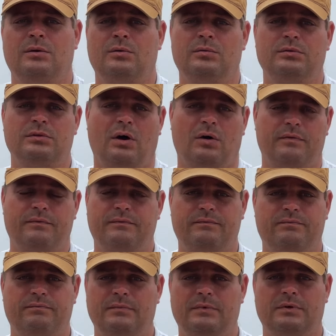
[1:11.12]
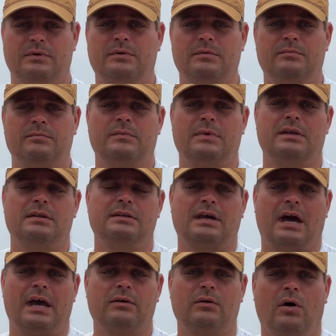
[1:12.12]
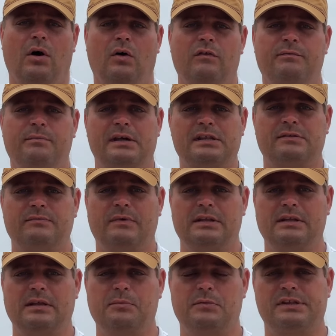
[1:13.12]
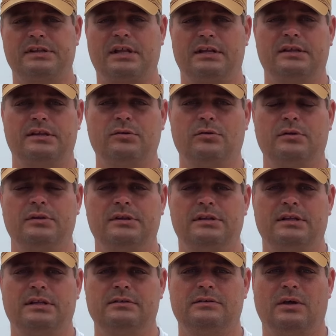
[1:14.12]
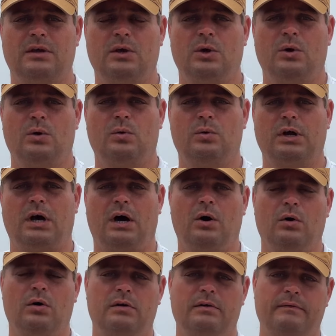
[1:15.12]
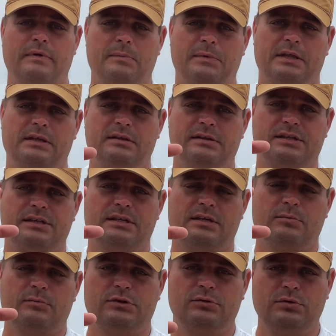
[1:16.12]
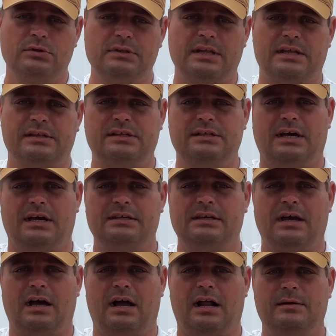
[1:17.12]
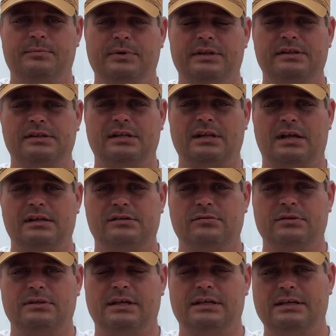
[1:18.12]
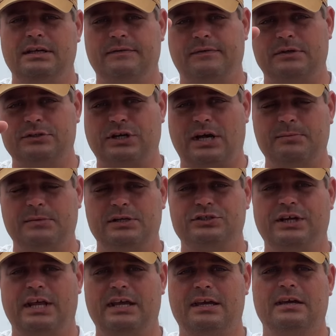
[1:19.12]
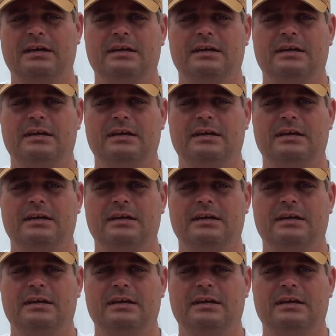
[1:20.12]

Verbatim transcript: und auch ähm, in Kairo aufpassen, wenn Demonstrationen sind. Oder auch, wenn man sich im Süden der Sinai-Halbinsel, also in der Nähe von Sharm el-Sheikh,